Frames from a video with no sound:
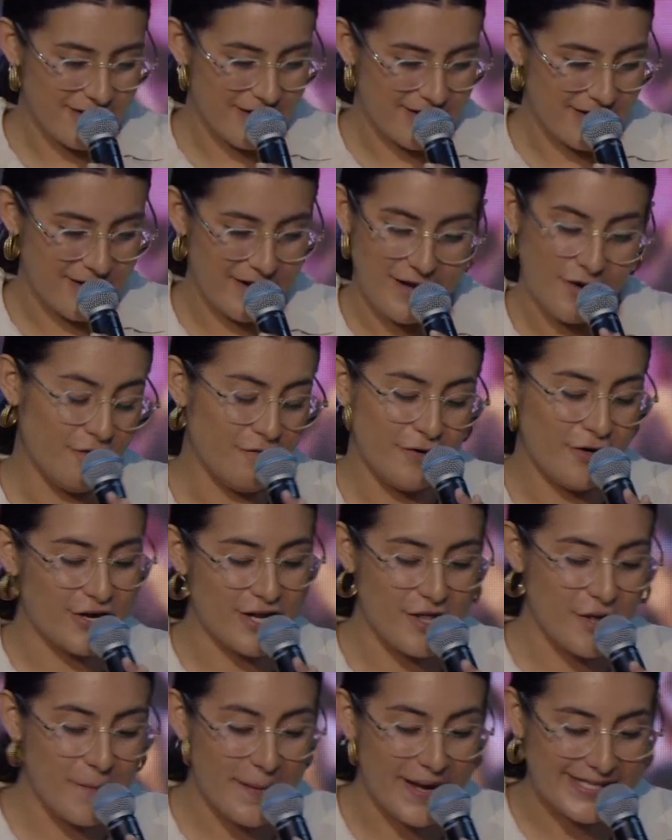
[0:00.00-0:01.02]
era un
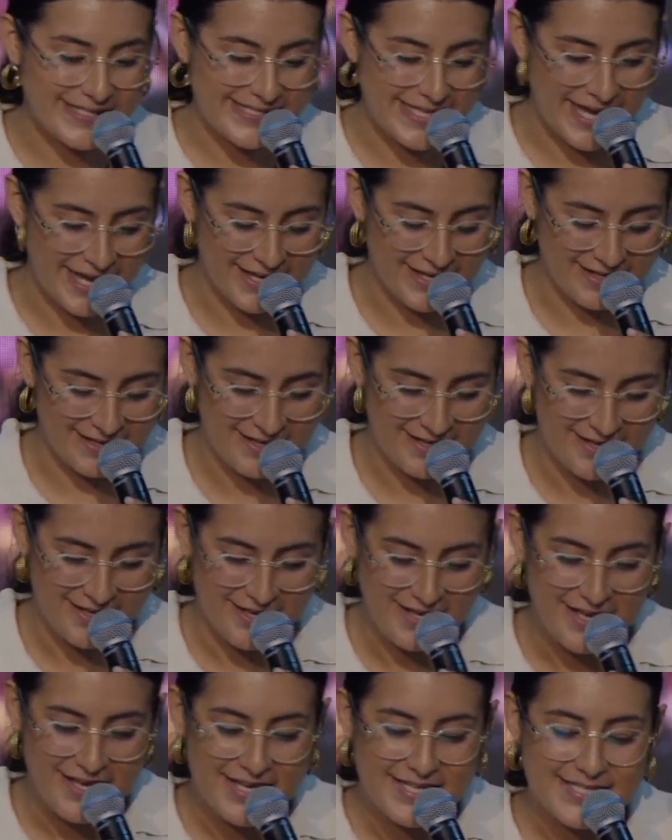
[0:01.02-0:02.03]
florido paisaje.
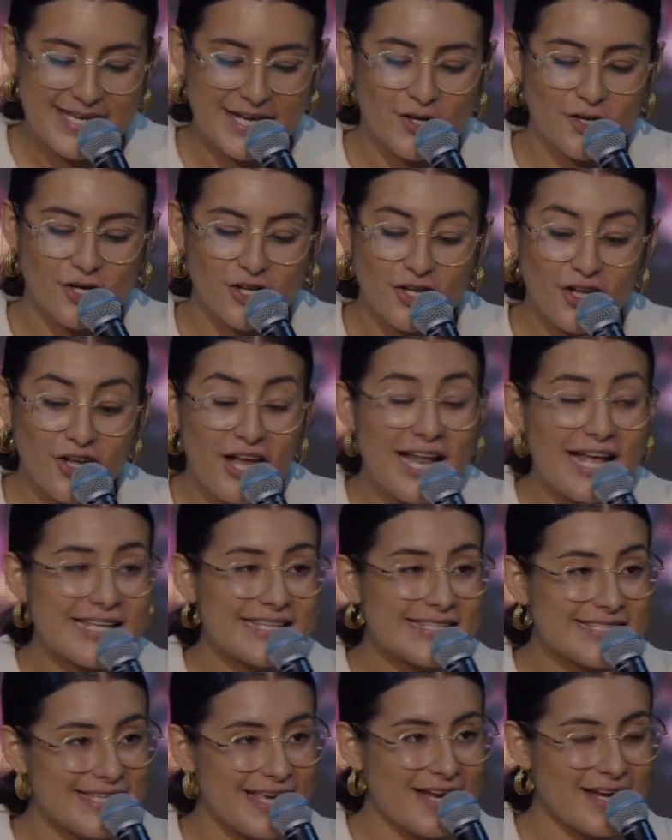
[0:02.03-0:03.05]
Se acordó de la
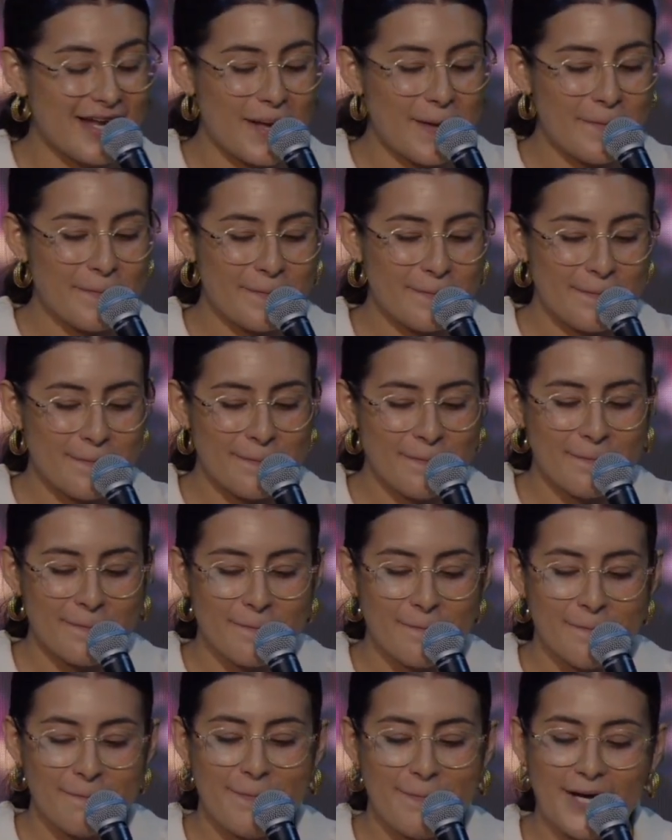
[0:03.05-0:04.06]
anciana,
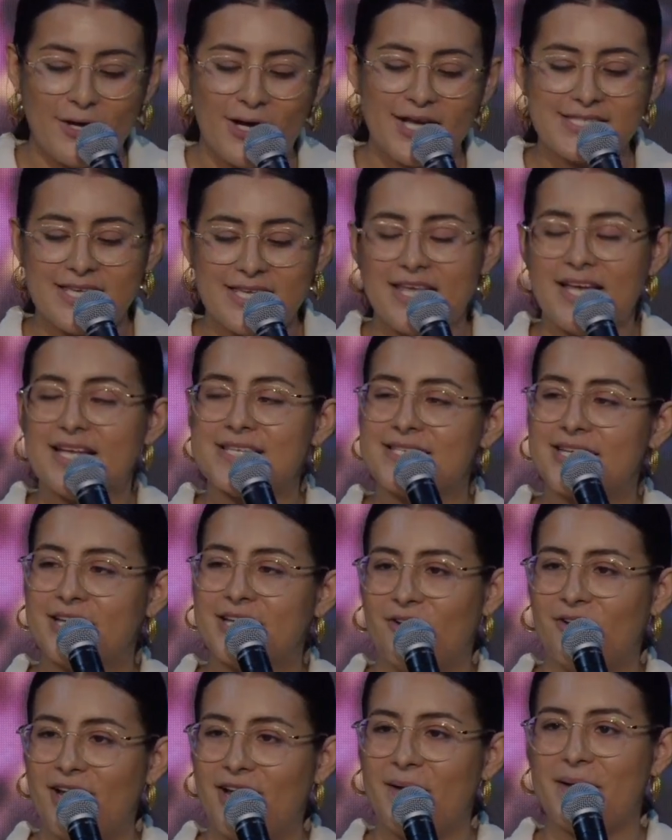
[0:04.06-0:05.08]
pero hace días que
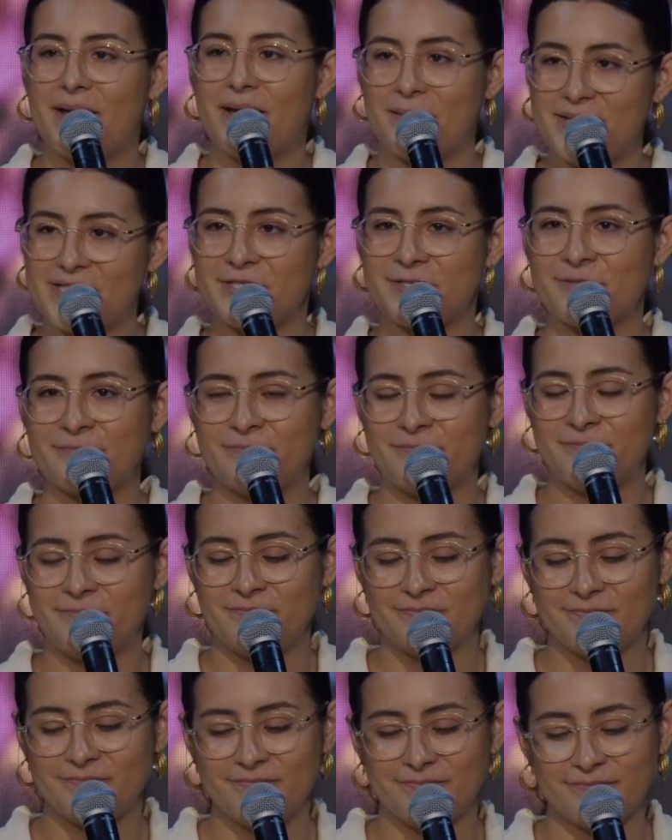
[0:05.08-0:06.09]
no la había visto.
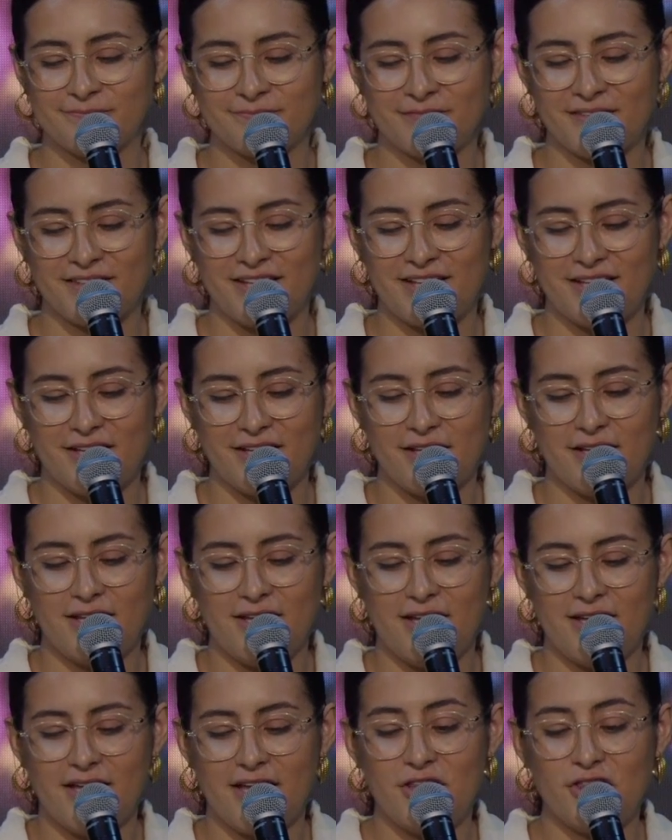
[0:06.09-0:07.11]

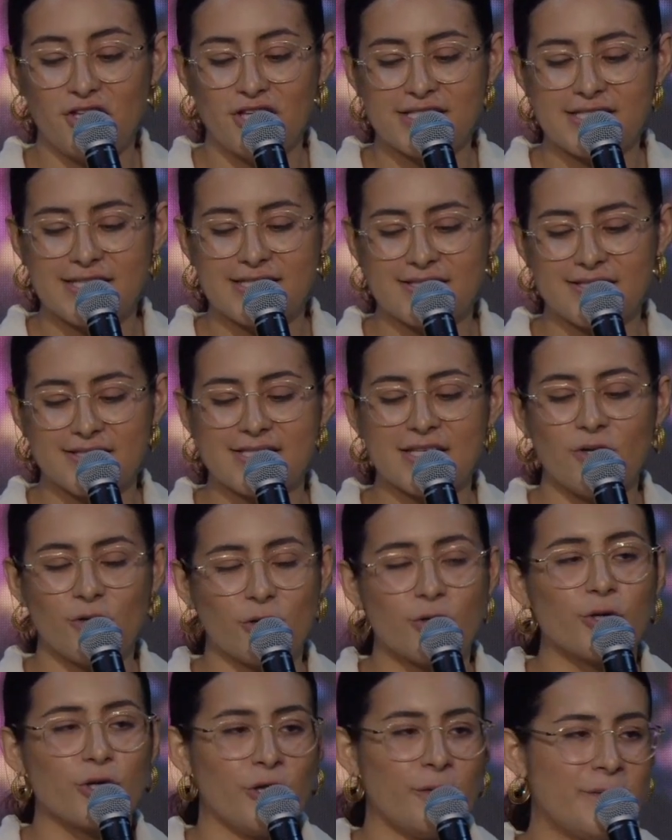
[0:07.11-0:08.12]
Entonces se le
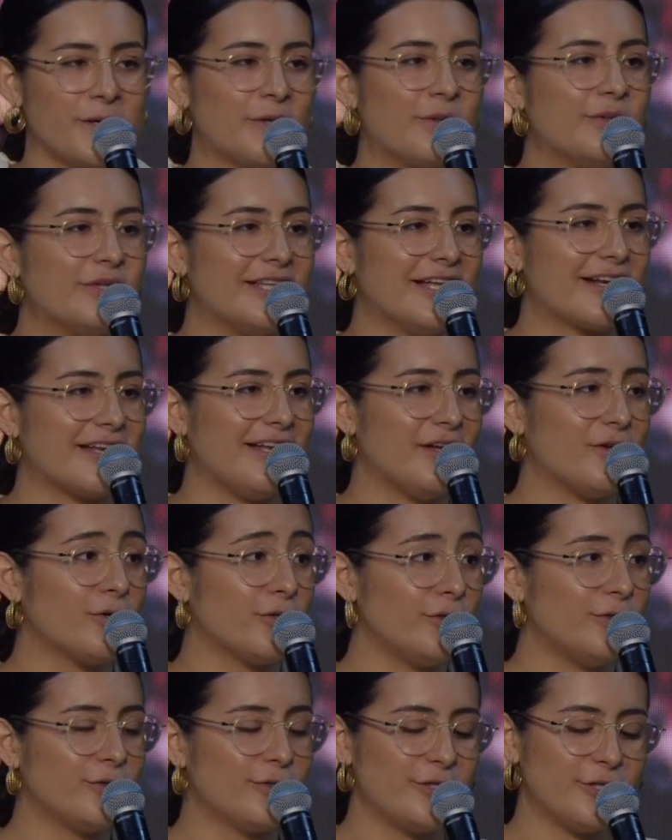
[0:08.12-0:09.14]
ocurrió preguntarle al
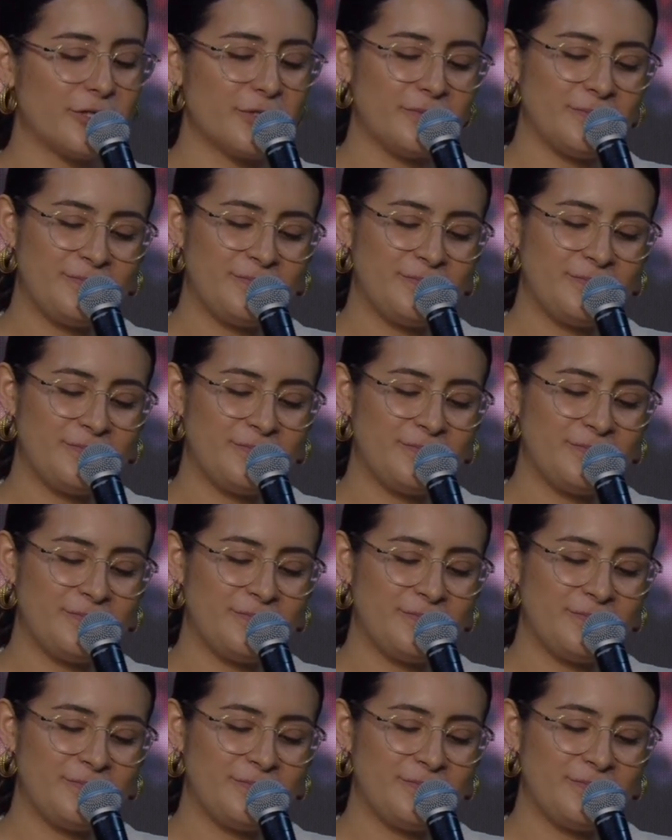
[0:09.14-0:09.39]
conductor,